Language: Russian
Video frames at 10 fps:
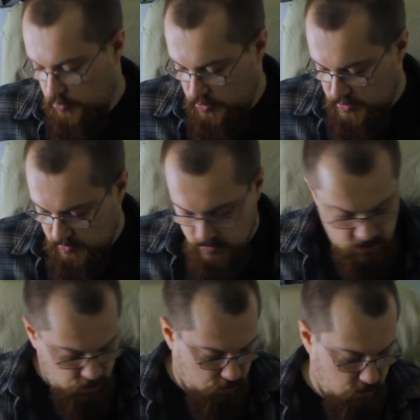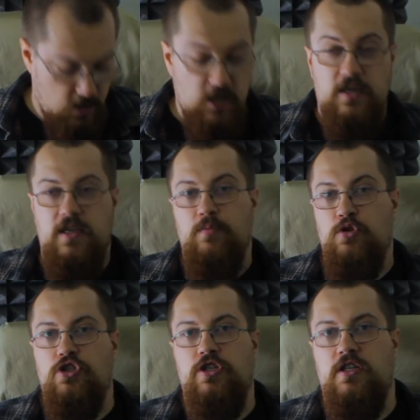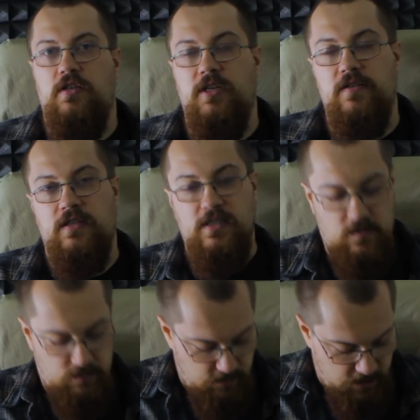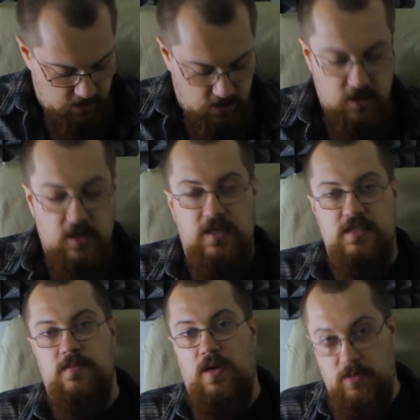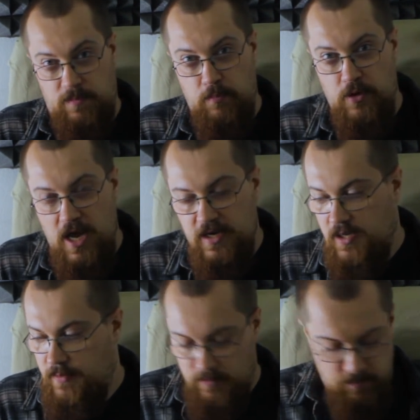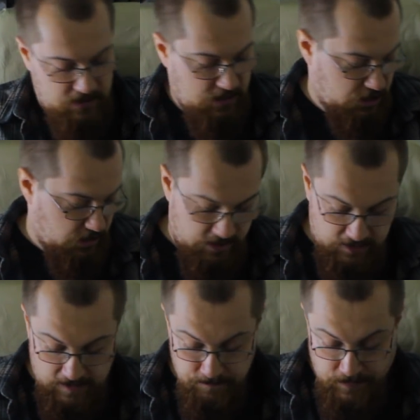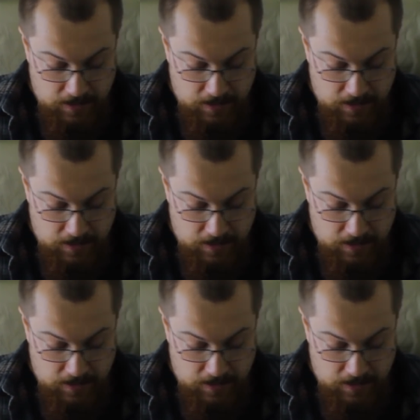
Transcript: Ну, то есть, хорошо, я бы тоже рекламировал, если бы мне если бы я был популярнее, мне бы предложили тогда.